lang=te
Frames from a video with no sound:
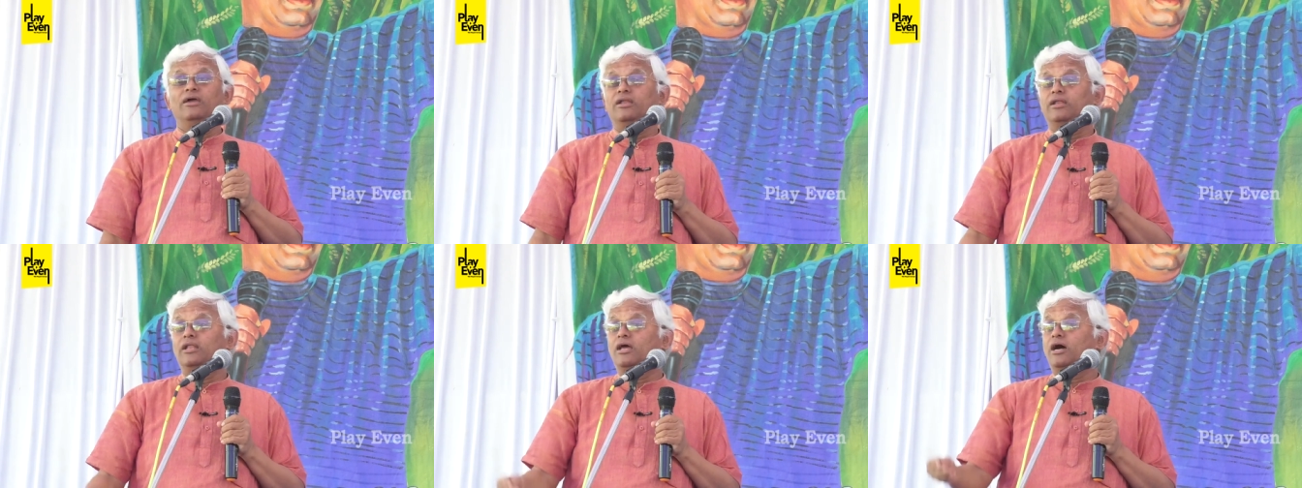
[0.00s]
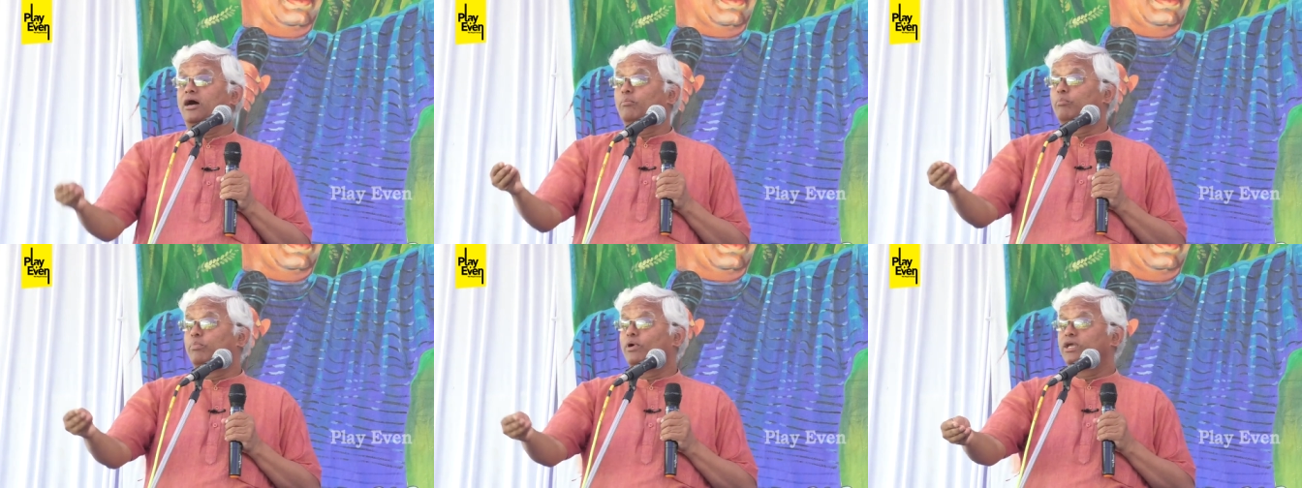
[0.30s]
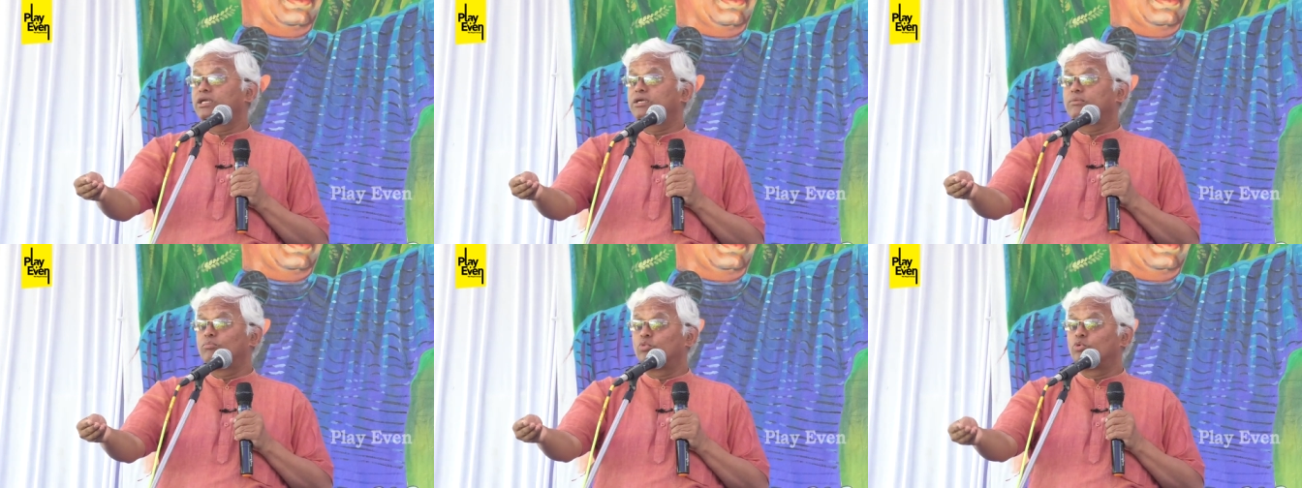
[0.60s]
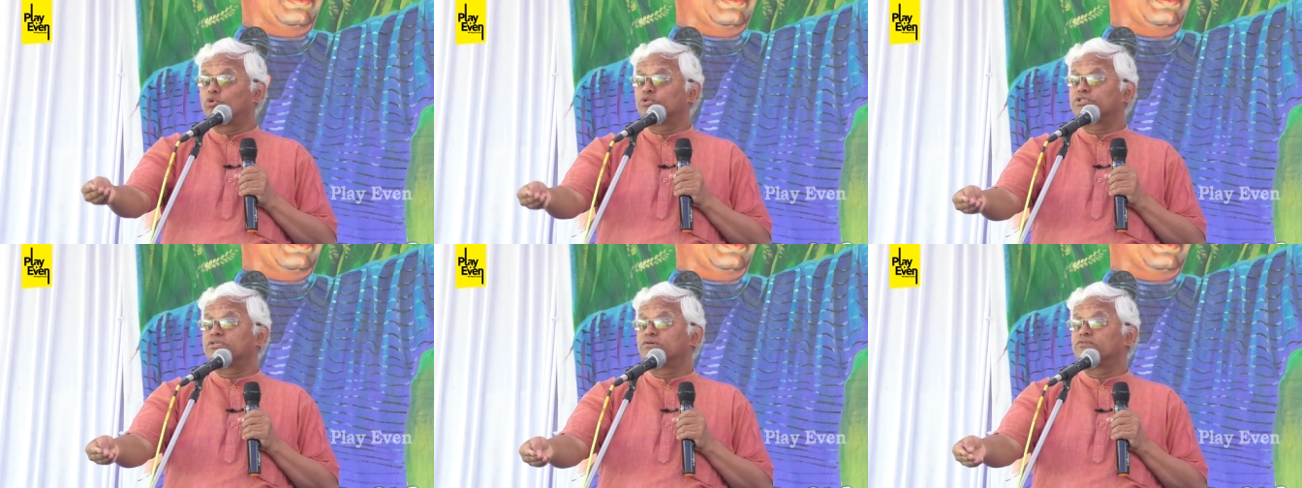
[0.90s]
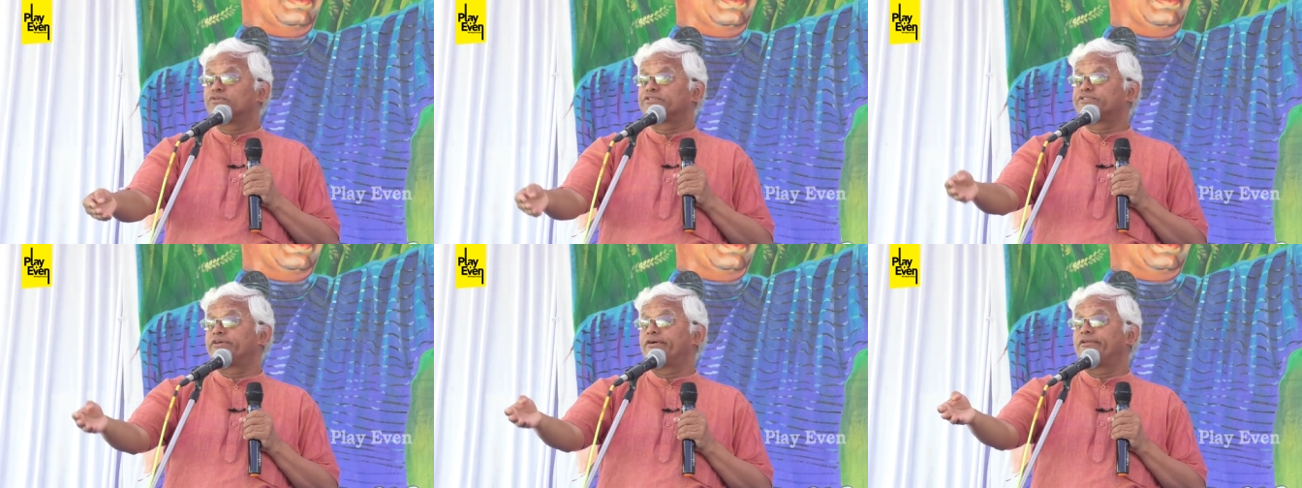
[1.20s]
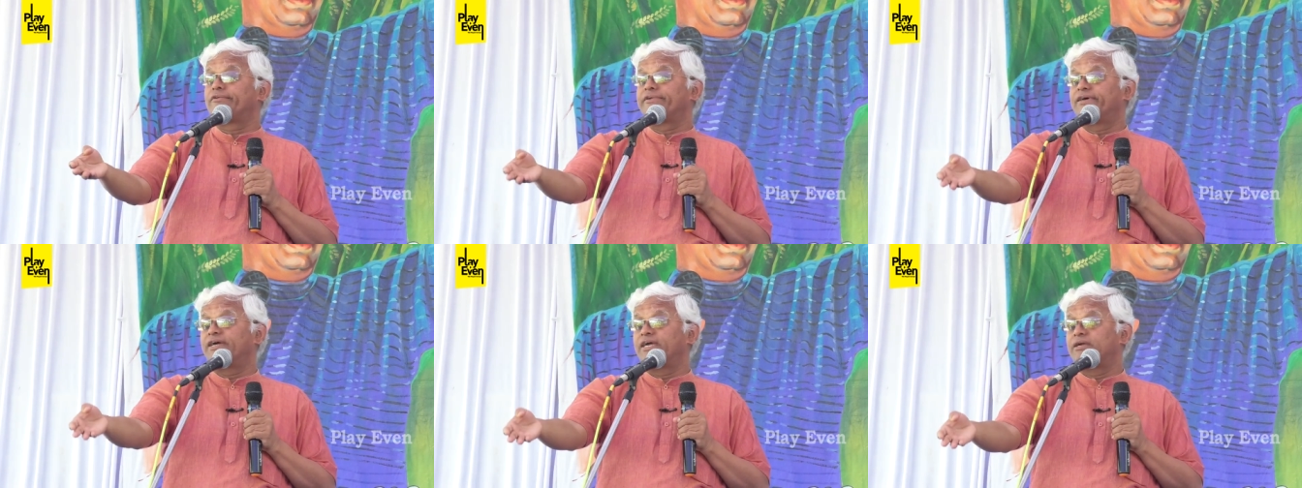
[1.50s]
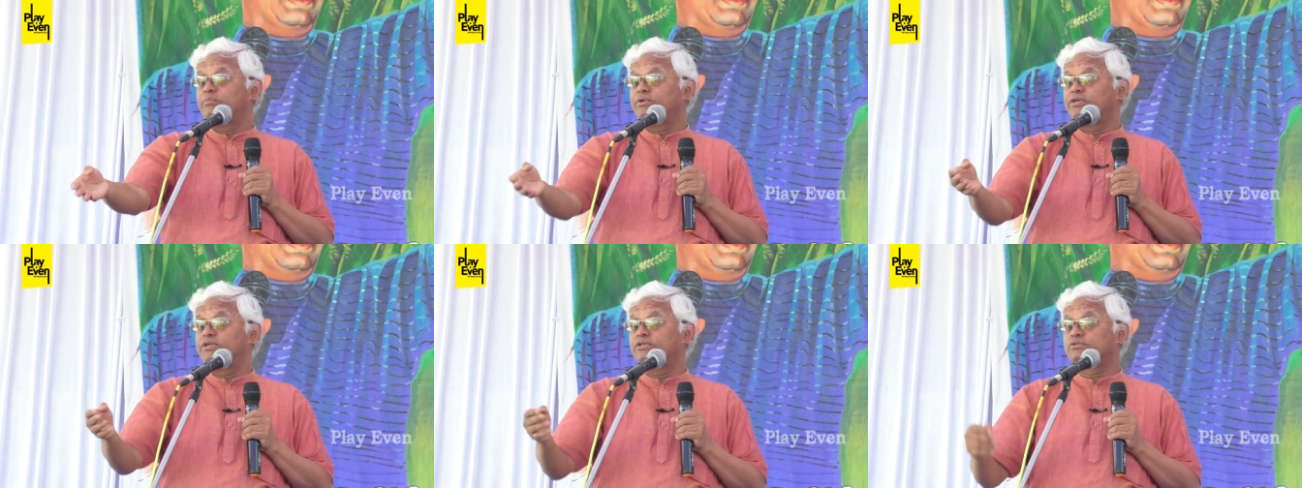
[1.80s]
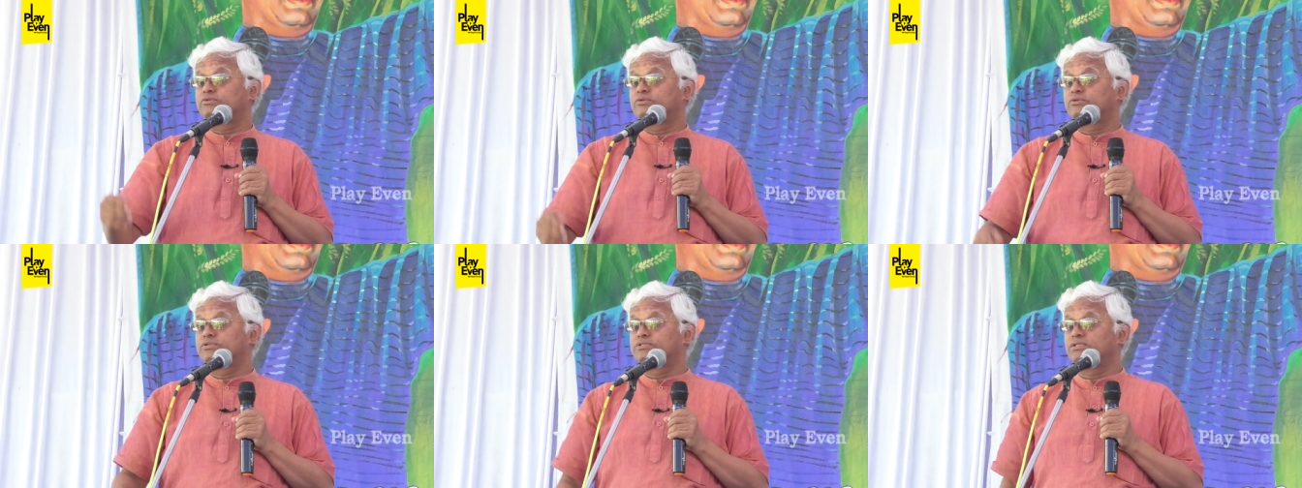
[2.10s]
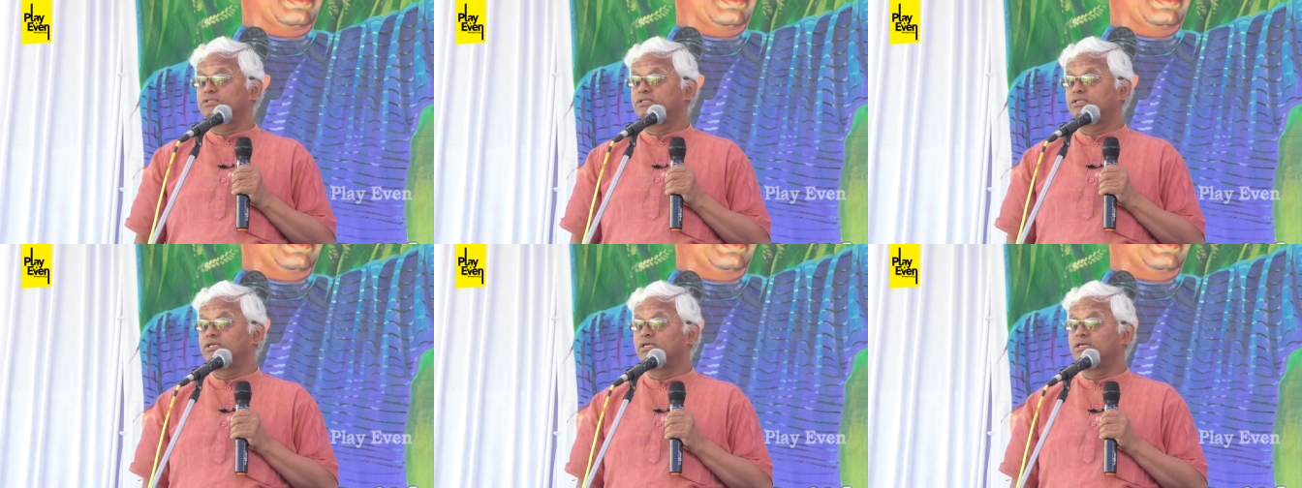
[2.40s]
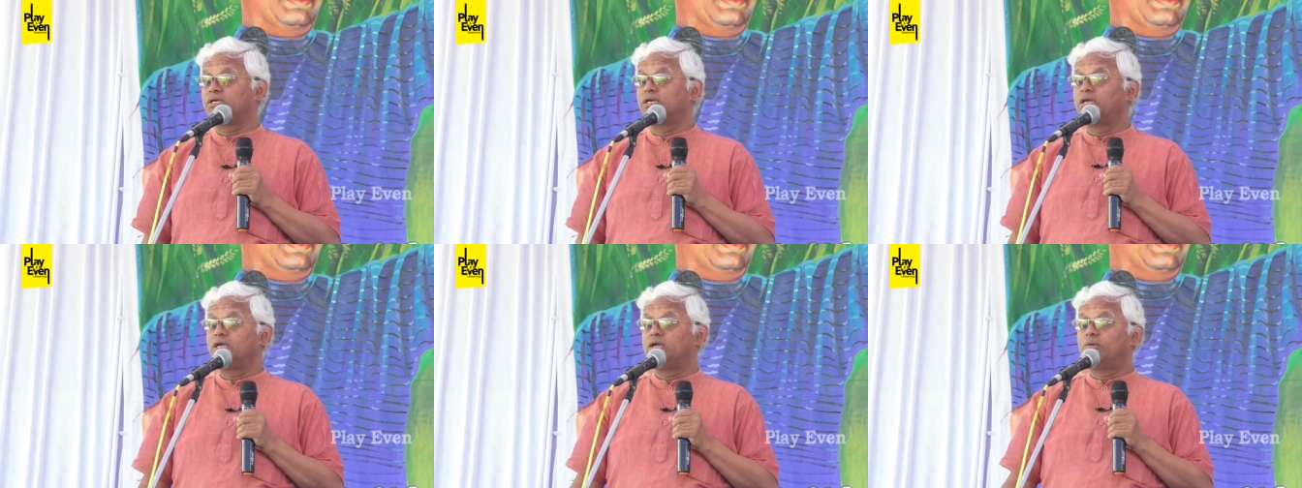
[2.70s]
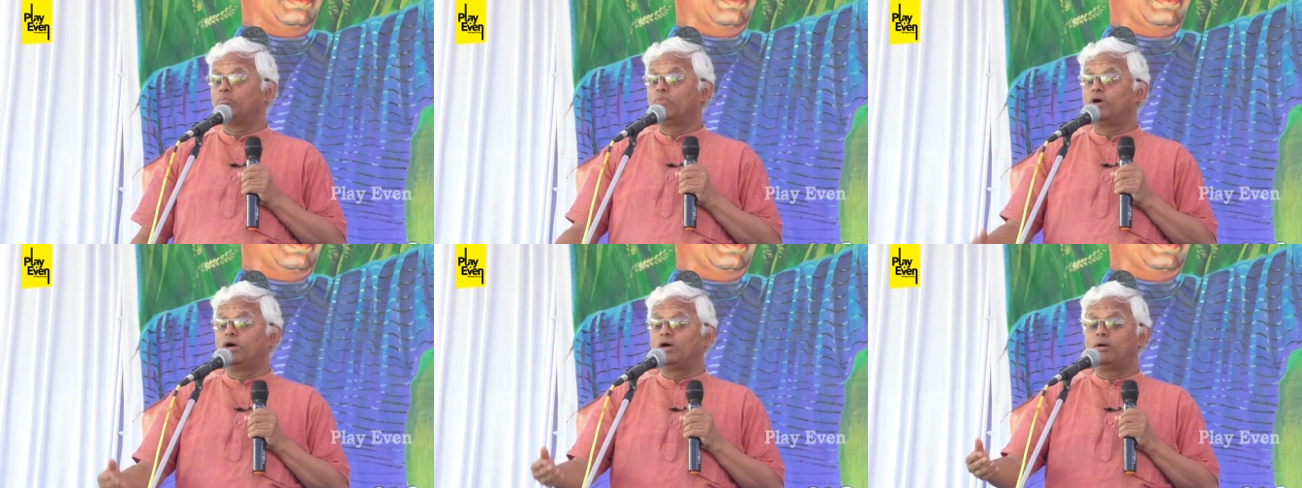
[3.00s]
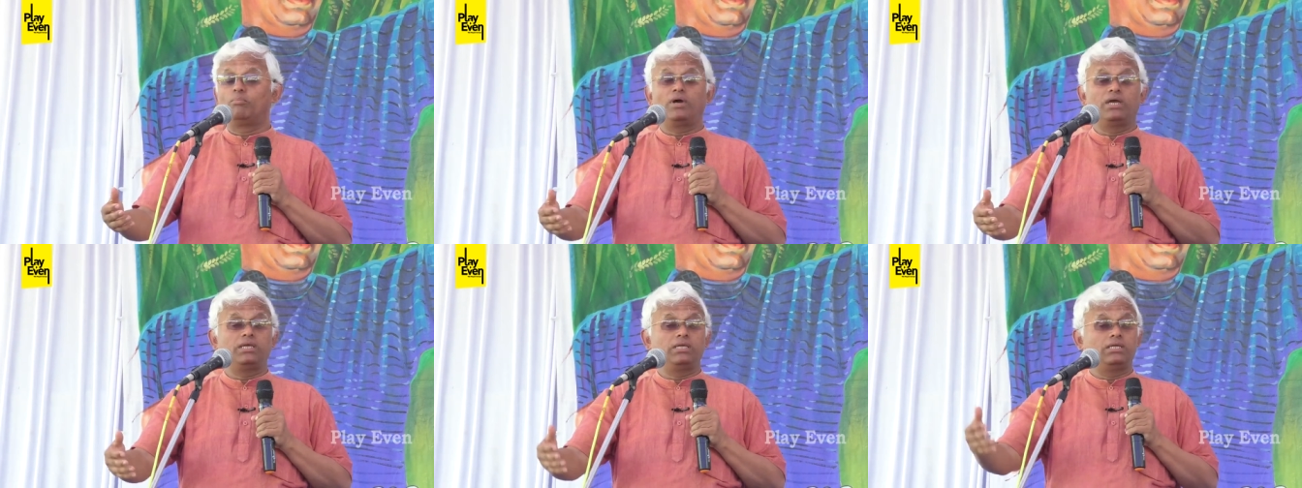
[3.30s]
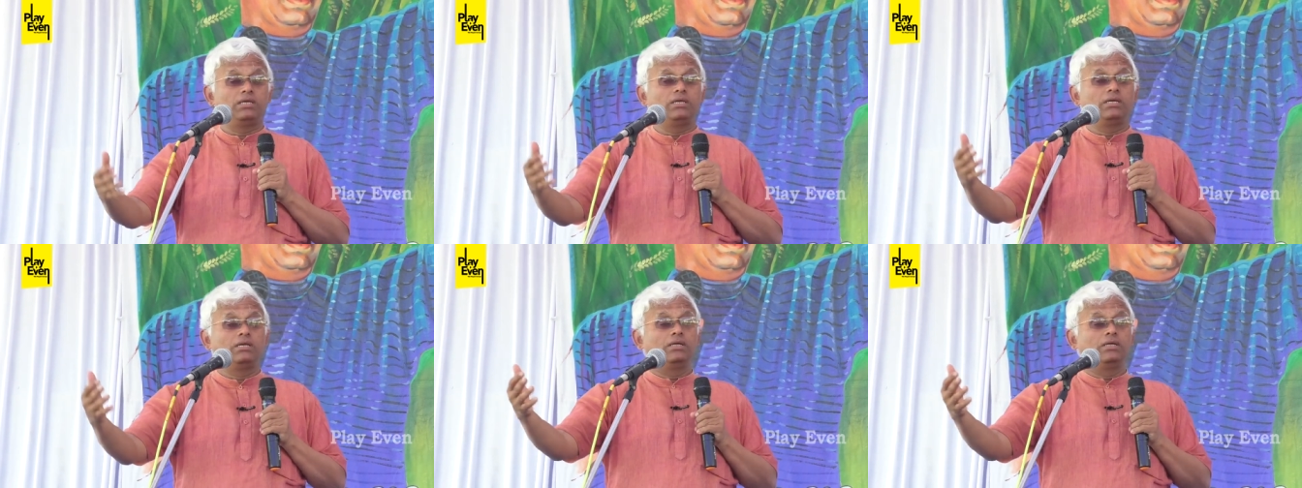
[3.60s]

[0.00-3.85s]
నా అబ్బాయికి మూడు సంవత్సరాలు డయాబెటీస్ వచ్చింది మా అమ్మాయి